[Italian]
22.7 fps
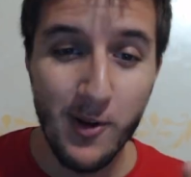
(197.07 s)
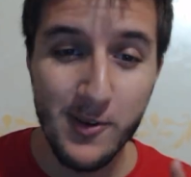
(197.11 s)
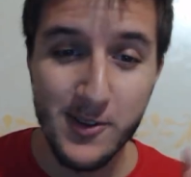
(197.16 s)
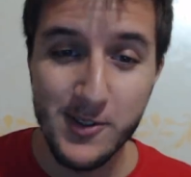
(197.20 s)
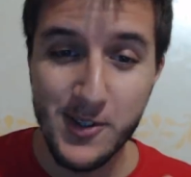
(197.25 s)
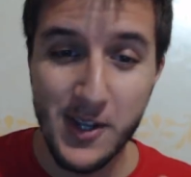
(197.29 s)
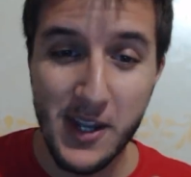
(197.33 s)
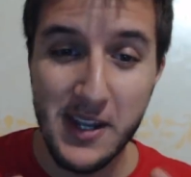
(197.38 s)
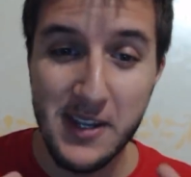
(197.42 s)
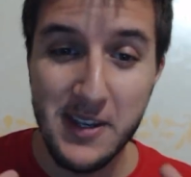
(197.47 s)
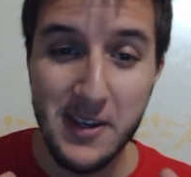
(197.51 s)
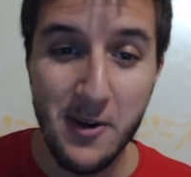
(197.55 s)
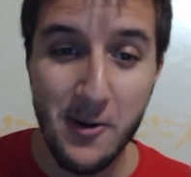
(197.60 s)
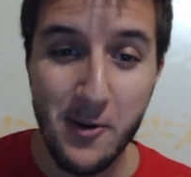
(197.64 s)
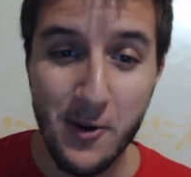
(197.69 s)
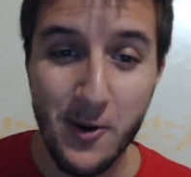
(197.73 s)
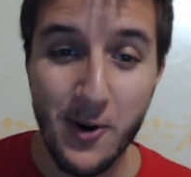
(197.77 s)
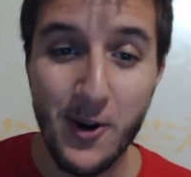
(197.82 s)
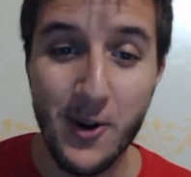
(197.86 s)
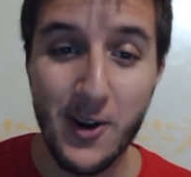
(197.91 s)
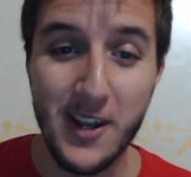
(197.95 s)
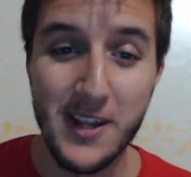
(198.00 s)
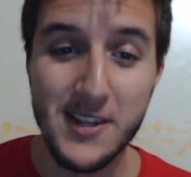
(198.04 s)
segna un
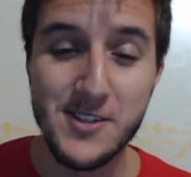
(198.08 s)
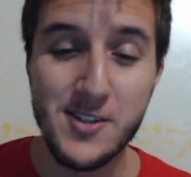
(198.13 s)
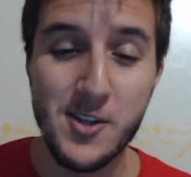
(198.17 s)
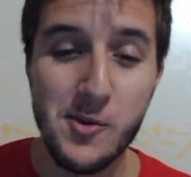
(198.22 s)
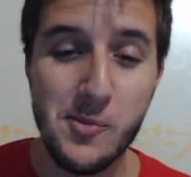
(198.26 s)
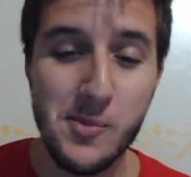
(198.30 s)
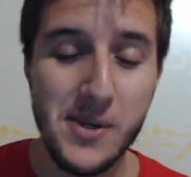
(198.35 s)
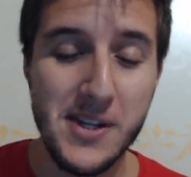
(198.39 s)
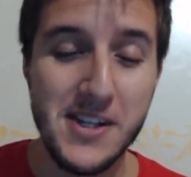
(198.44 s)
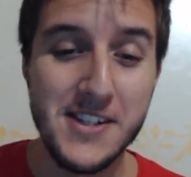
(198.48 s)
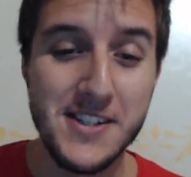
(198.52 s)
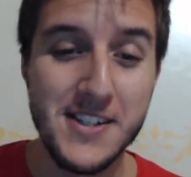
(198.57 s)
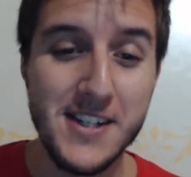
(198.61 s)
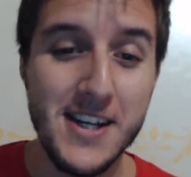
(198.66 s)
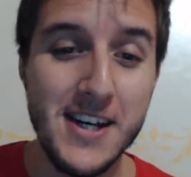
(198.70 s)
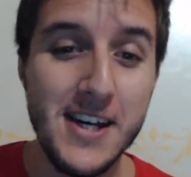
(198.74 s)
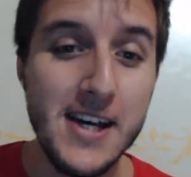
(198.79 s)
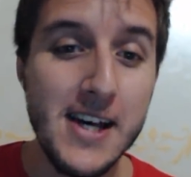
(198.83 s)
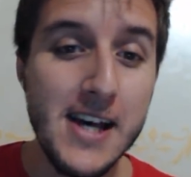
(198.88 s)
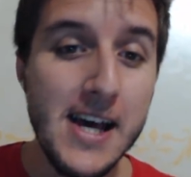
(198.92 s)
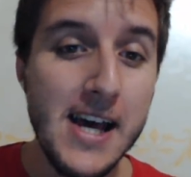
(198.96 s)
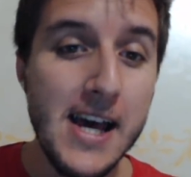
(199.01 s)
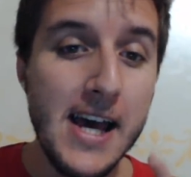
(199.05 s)
gol a sorpresa
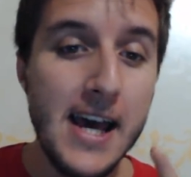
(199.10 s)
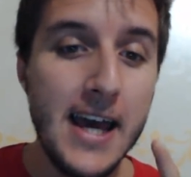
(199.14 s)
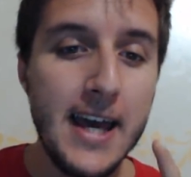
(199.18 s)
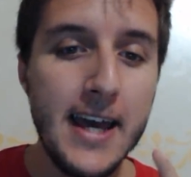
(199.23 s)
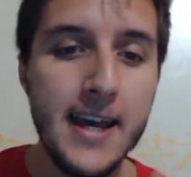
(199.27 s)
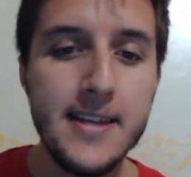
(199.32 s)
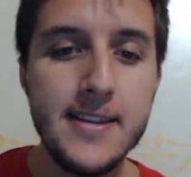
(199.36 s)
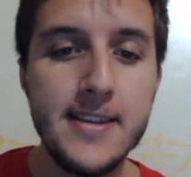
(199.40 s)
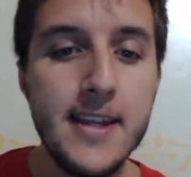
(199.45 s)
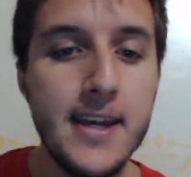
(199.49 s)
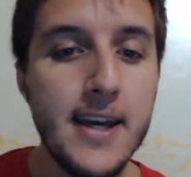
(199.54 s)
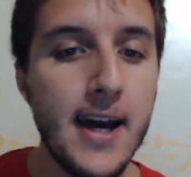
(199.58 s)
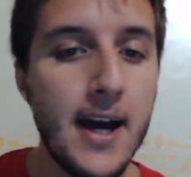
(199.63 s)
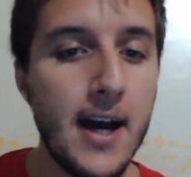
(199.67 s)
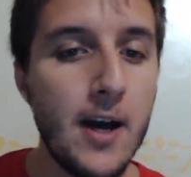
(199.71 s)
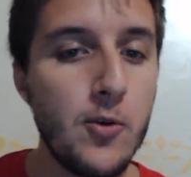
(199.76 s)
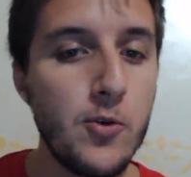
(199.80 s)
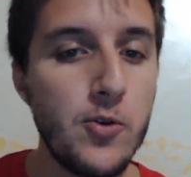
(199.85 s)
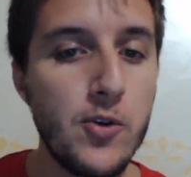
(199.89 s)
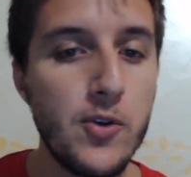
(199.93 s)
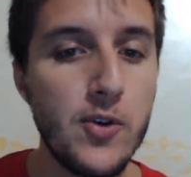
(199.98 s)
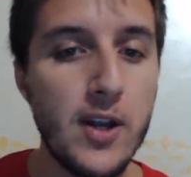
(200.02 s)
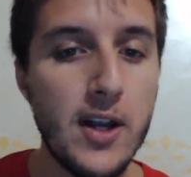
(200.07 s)
e Di
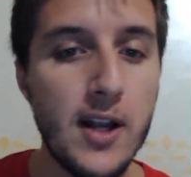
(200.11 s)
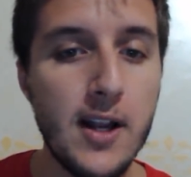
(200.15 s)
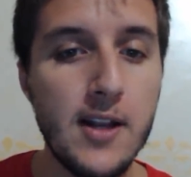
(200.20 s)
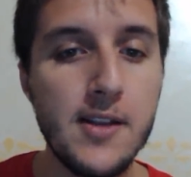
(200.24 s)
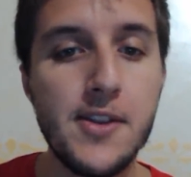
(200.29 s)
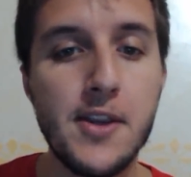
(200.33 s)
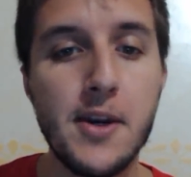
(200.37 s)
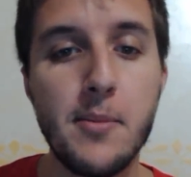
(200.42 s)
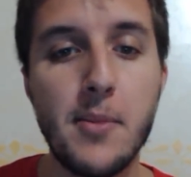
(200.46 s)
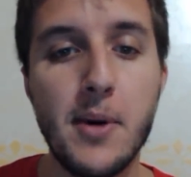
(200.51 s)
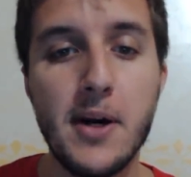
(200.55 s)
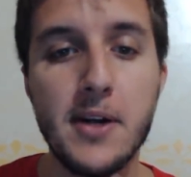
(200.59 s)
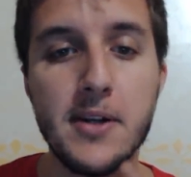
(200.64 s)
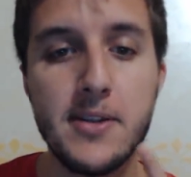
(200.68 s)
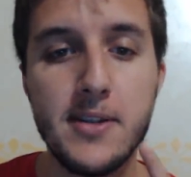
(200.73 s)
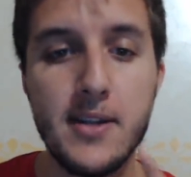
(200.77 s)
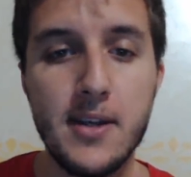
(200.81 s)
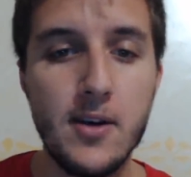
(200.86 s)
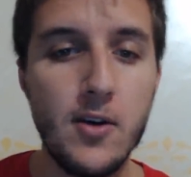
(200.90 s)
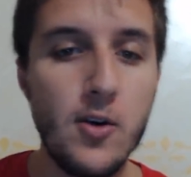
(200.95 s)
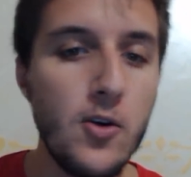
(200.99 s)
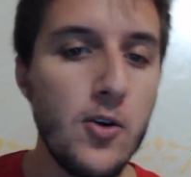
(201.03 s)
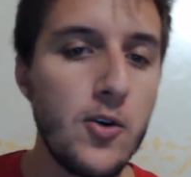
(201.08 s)
Gaudio dall'altra
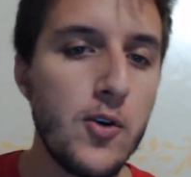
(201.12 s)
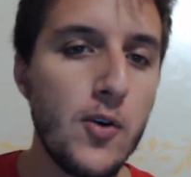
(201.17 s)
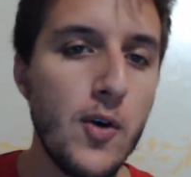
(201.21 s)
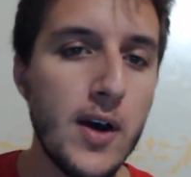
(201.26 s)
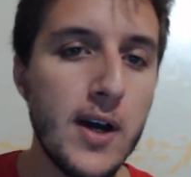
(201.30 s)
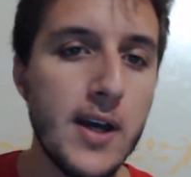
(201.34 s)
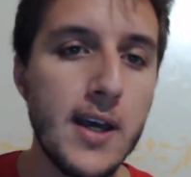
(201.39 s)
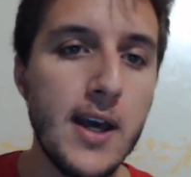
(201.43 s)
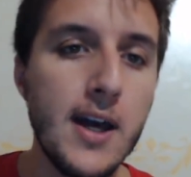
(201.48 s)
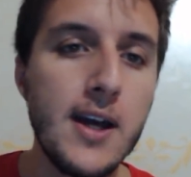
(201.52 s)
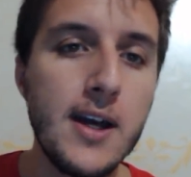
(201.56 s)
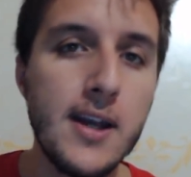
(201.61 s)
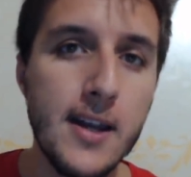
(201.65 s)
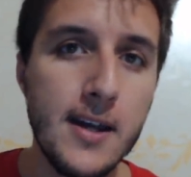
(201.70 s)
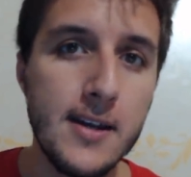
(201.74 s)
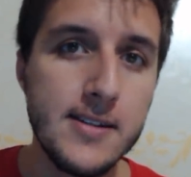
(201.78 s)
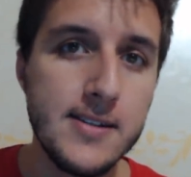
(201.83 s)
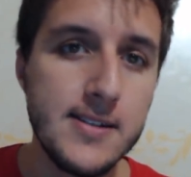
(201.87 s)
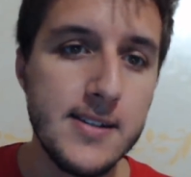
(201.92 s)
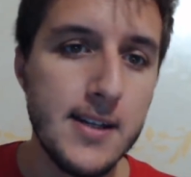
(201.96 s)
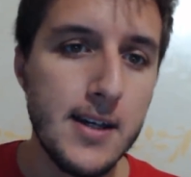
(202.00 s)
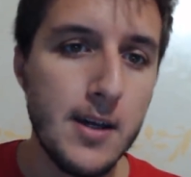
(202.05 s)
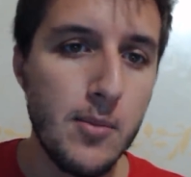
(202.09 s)
parte, occhio anche a
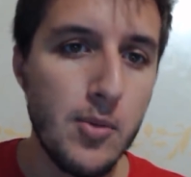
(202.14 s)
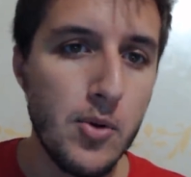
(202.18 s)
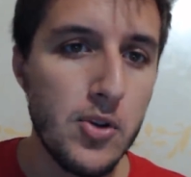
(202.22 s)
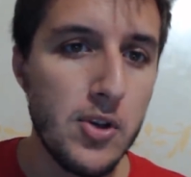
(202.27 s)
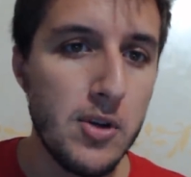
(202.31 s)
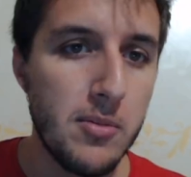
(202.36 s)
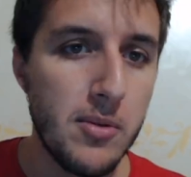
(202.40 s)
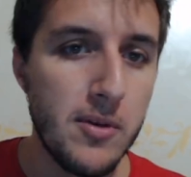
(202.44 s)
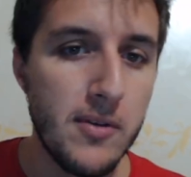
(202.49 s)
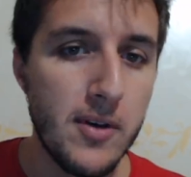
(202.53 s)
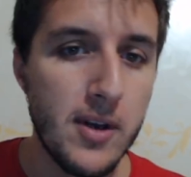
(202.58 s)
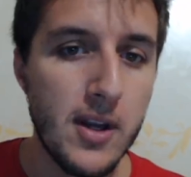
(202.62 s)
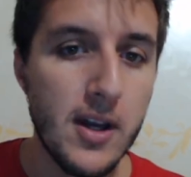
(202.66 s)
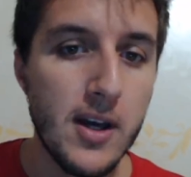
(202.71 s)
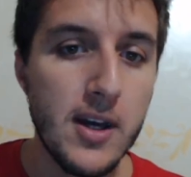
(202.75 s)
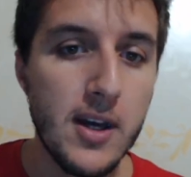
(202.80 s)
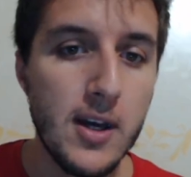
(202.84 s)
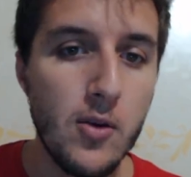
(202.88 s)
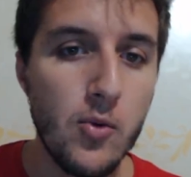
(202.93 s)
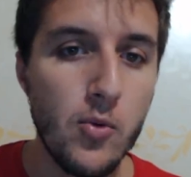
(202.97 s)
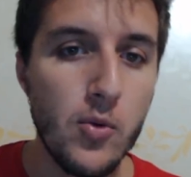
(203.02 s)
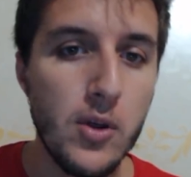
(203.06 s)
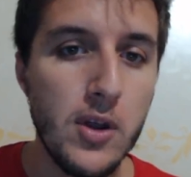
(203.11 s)
Grassi che potrebbe fare
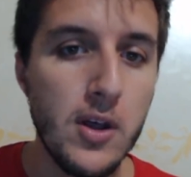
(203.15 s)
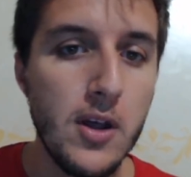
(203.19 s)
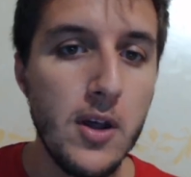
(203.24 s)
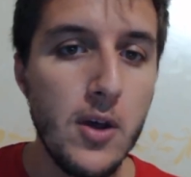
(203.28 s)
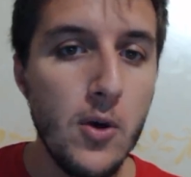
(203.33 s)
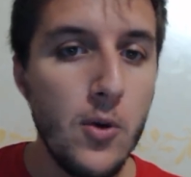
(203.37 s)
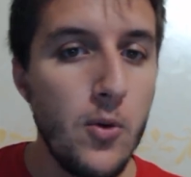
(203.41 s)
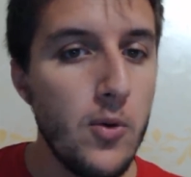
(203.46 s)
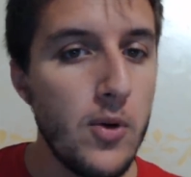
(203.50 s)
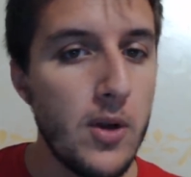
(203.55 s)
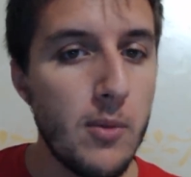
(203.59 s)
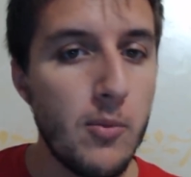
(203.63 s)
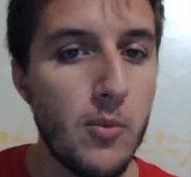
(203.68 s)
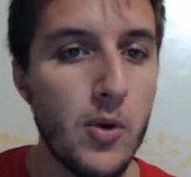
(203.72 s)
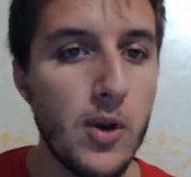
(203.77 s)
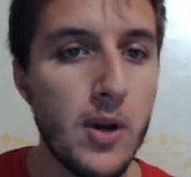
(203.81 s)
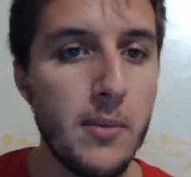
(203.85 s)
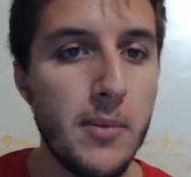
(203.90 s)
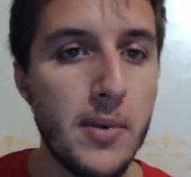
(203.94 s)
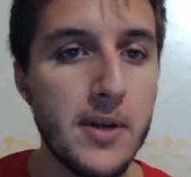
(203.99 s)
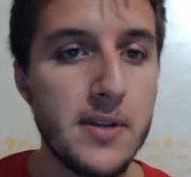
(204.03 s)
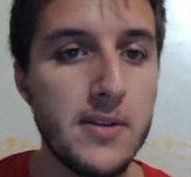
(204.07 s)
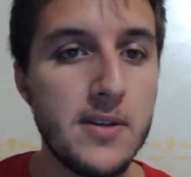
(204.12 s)
anche lui una
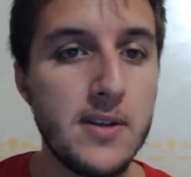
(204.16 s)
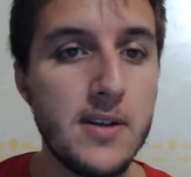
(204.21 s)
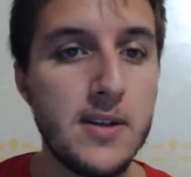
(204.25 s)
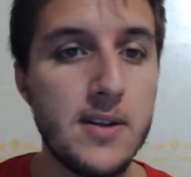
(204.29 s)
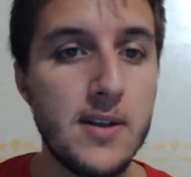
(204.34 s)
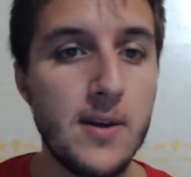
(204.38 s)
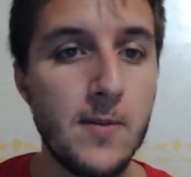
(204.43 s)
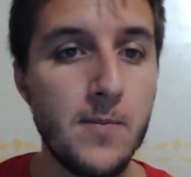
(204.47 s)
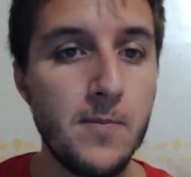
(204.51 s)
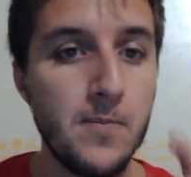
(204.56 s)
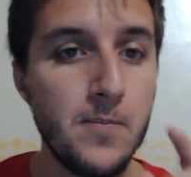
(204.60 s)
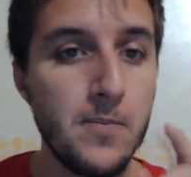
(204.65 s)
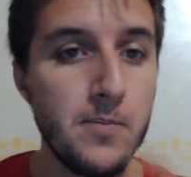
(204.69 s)
buona partita.